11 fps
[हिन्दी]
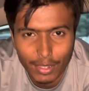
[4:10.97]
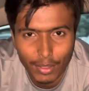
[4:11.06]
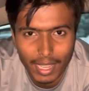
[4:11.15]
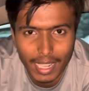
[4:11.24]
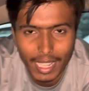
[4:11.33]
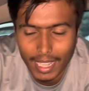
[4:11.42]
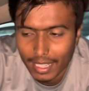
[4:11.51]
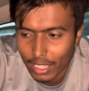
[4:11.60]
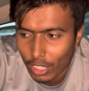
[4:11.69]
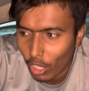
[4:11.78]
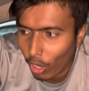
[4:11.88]
वाले हैं
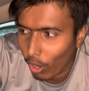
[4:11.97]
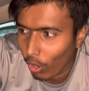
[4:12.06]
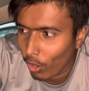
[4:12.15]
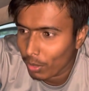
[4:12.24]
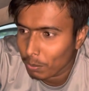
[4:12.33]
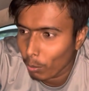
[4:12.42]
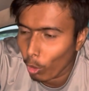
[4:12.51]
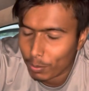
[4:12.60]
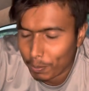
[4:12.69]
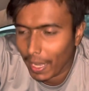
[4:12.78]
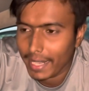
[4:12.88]
और बहुत
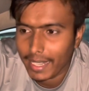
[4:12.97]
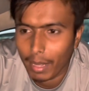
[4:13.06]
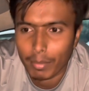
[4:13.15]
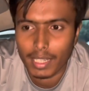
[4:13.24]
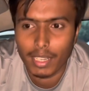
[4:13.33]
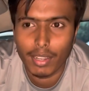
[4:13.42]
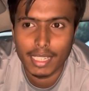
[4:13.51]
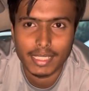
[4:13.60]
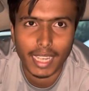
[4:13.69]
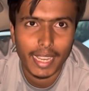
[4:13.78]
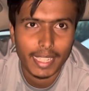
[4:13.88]
प्यारी काम करने वाले
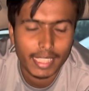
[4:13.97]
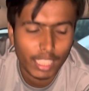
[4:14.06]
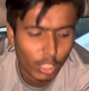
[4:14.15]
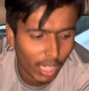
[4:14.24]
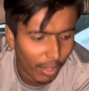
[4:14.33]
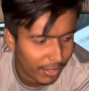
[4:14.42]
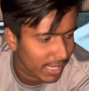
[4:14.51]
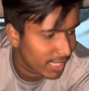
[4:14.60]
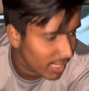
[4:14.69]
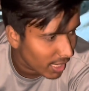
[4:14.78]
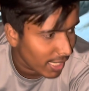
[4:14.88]
इस गाड़ी के अंदर काफ़ी
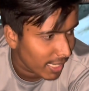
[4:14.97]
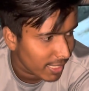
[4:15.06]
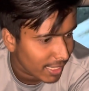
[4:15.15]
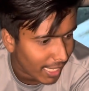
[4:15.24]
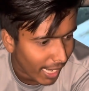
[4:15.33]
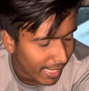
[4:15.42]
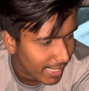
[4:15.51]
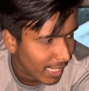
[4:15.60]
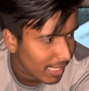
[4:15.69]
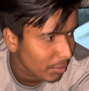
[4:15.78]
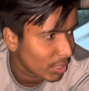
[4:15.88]
अच्छी तरीके से गाड़ी के ना
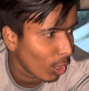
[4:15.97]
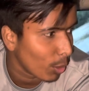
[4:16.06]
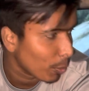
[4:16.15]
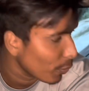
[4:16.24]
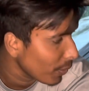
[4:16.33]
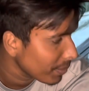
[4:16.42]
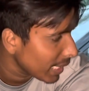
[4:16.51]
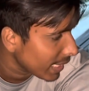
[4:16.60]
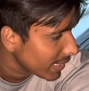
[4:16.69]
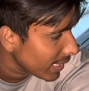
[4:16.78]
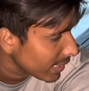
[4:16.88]
एकदम साउंड प्रूफिंग देख
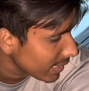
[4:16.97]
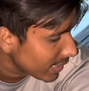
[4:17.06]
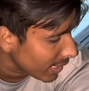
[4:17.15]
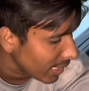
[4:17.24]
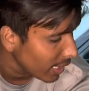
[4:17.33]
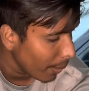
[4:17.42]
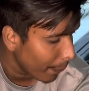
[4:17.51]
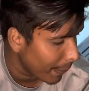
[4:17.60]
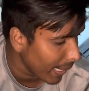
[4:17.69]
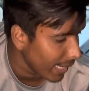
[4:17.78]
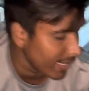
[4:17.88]
रहे जैसे कि
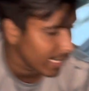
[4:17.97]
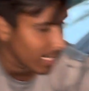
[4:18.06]
ब्रांडेड